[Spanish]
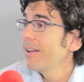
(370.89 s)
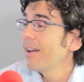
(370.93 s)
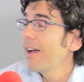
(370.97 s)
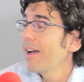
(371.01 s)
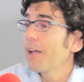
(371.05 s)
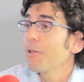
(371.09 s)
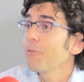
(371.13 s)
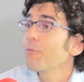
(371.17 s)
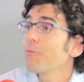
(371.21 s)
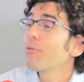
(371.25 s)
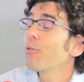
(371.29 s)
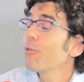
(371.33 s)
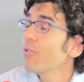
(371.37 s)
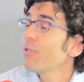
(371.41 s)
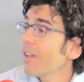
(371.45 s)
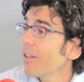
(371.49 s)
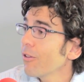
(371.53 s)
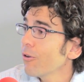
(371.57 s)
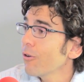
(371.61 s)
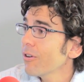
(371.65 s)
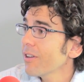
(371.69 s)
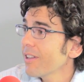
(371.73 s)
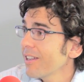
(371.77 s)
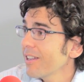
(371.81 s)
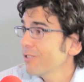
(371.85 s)
hay un
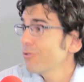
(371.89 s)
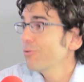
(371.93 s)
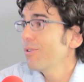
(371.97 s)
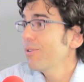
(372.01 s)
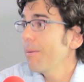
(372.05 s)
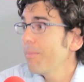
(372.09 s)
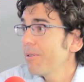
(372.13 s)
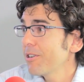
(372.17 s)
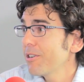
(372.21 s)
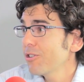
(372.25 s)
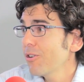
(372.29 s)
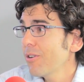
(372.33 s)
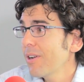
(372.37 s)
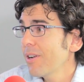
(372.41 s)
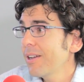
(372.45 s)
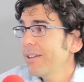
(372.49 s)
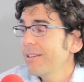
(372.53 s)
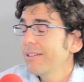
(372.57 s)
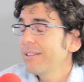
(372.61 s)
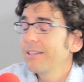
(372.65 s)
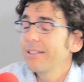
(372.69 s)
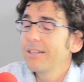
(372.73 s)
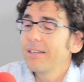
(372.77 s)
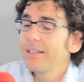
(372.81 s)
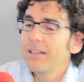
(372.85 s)
fundador que es una persona
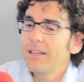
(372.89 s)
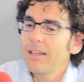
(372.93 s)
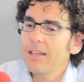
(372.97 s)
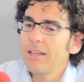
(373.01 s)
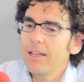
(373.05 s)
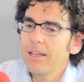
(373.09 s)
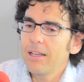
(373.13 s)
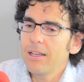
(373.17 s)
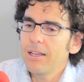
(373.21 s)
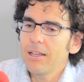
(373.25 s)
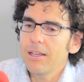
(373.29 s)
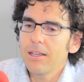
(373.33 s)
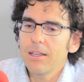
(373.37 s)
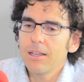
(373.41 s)
eh,